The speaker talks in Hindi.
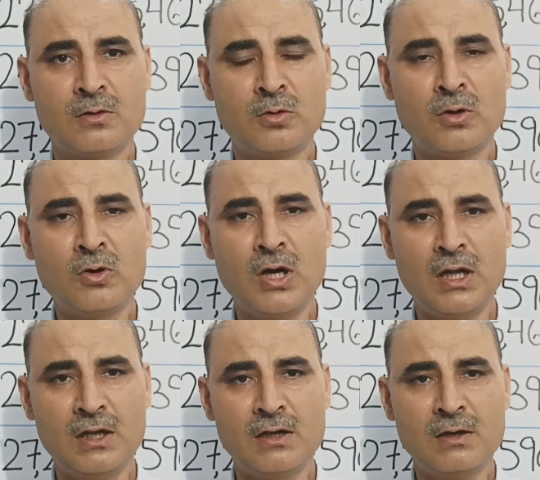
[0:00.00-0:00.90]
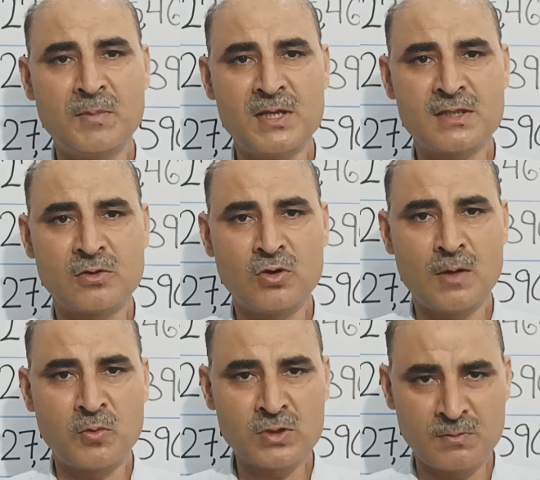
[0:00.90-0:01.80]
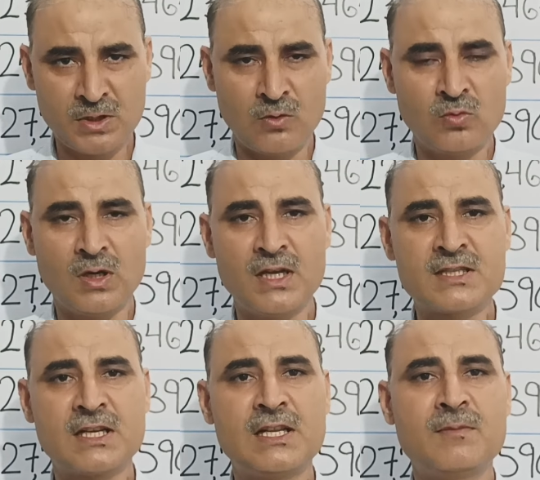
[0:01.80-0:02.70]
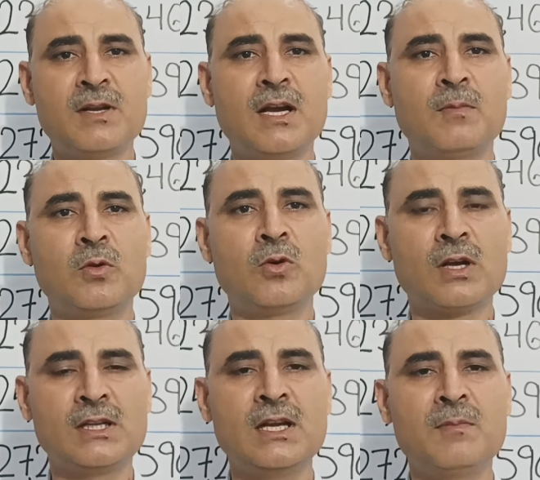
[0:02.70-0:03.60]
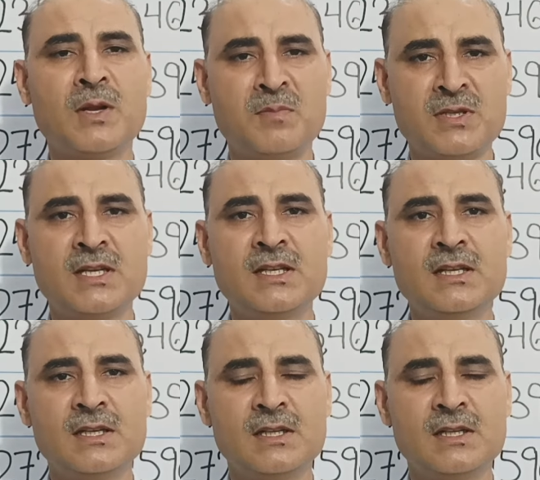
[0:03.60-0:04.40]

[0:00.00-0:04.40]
दोनों को अलग अलग पेंशन को आपको समझाऊंगा इसके लिए मैंने आप लोगों के लिए अपने पीछे ये